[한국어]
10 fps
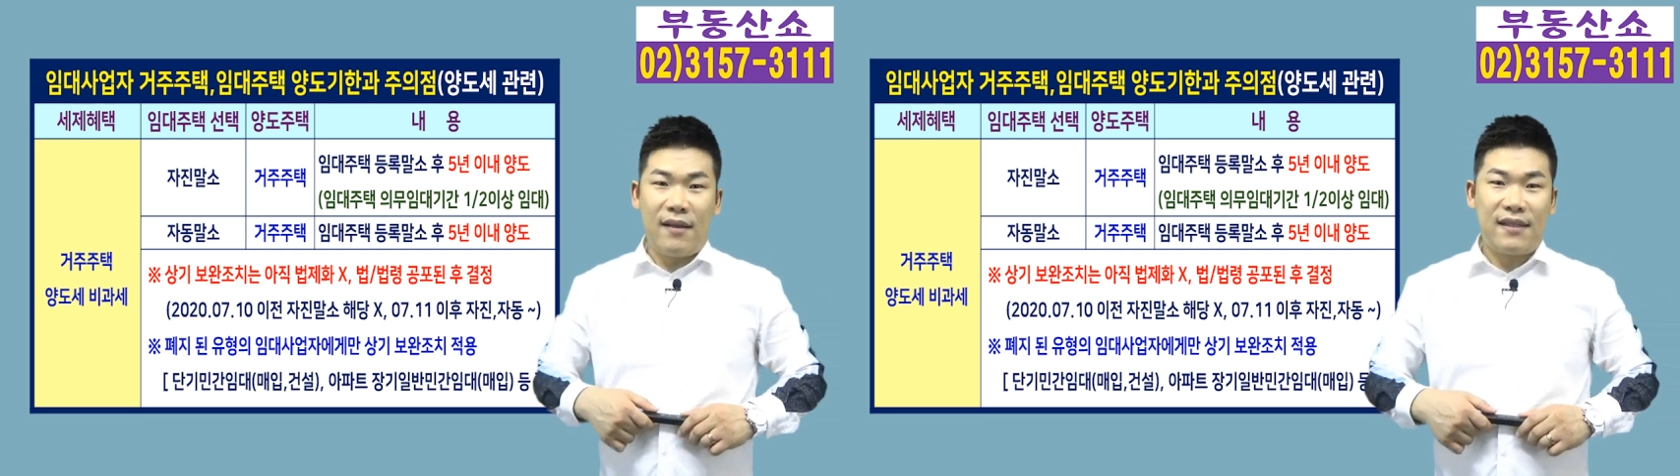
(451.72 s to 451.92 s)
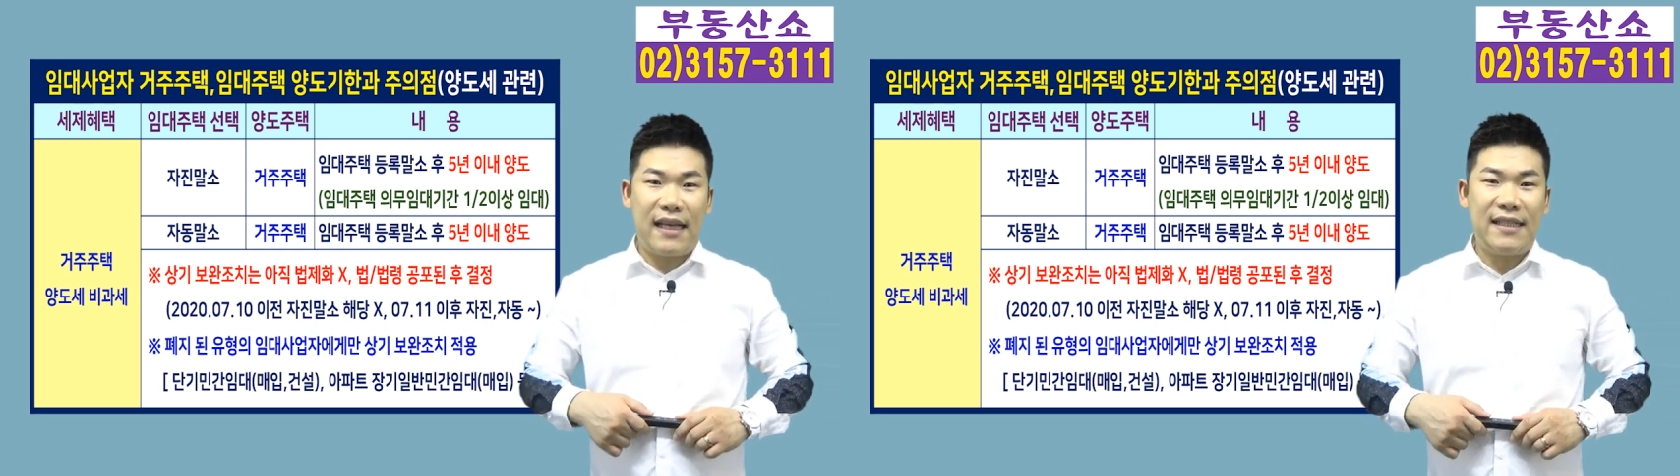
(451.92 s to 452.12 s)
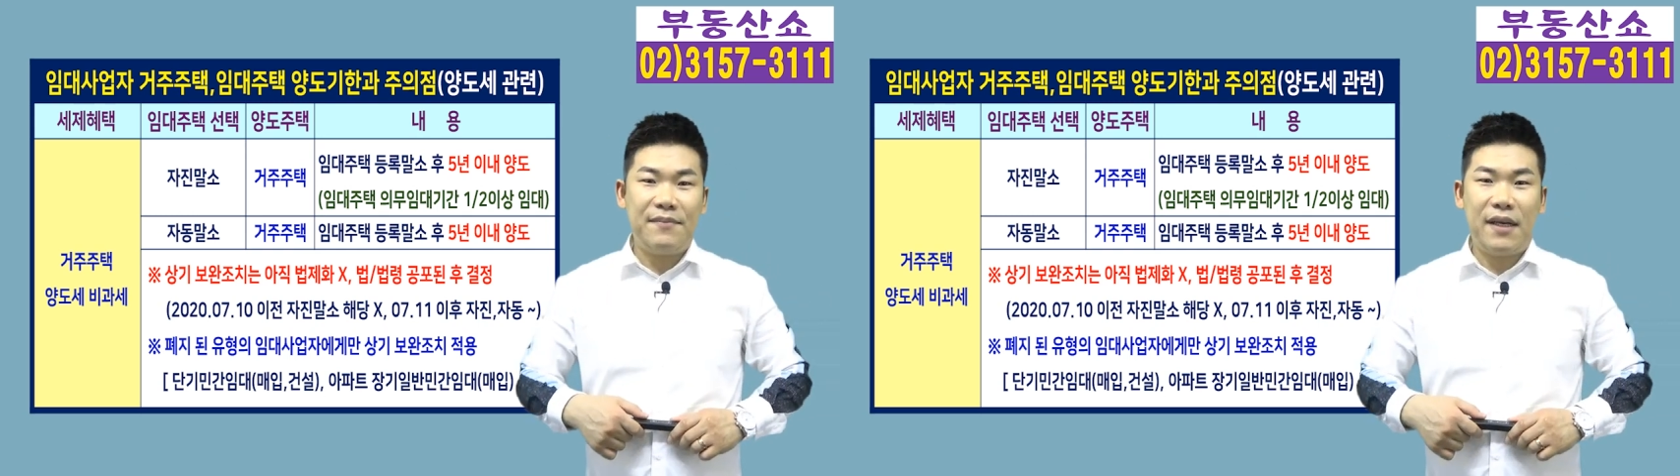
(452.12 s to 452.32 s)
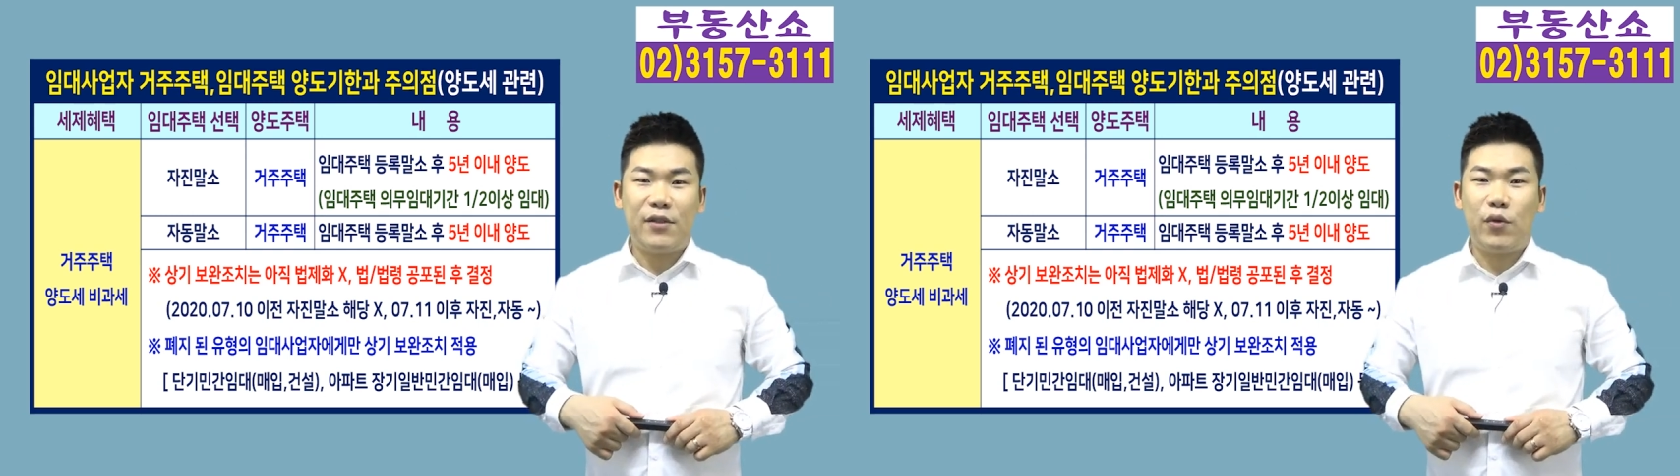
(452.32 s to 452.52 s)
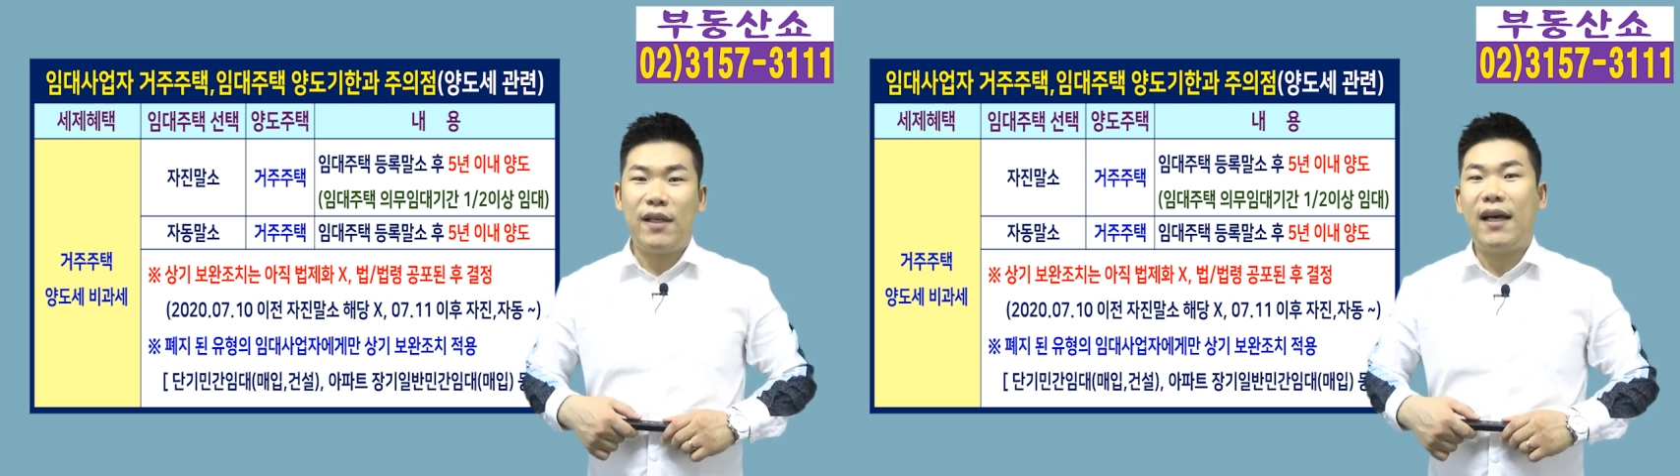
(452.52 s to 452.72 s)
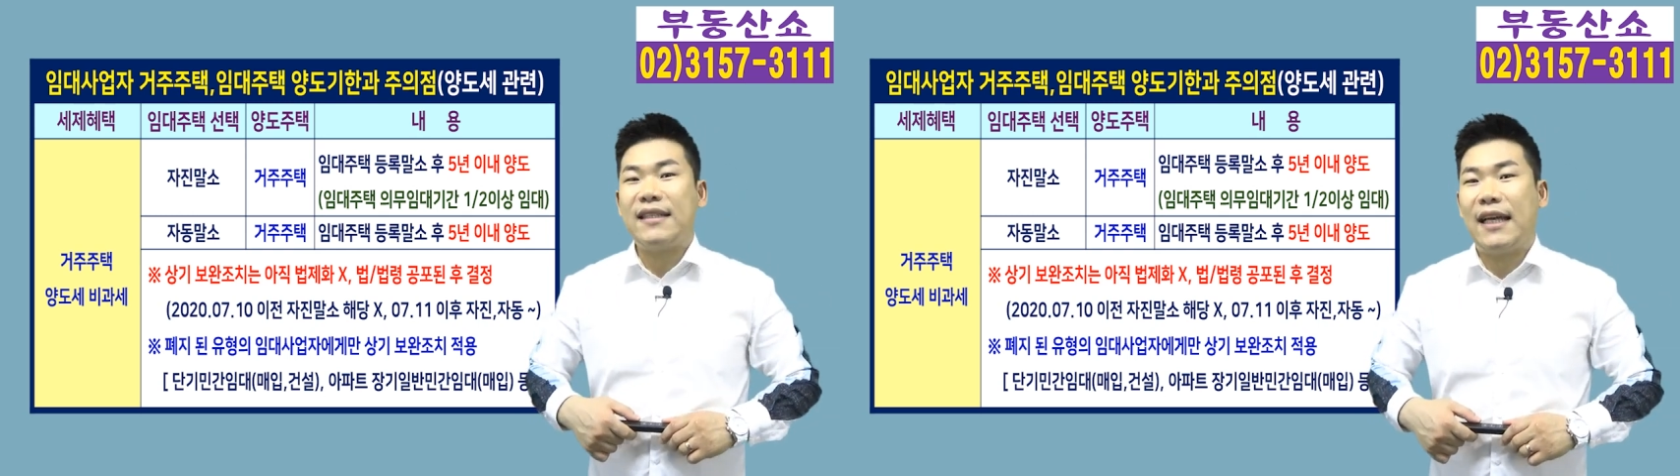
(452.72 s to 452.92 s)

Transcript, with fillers: 자진말소나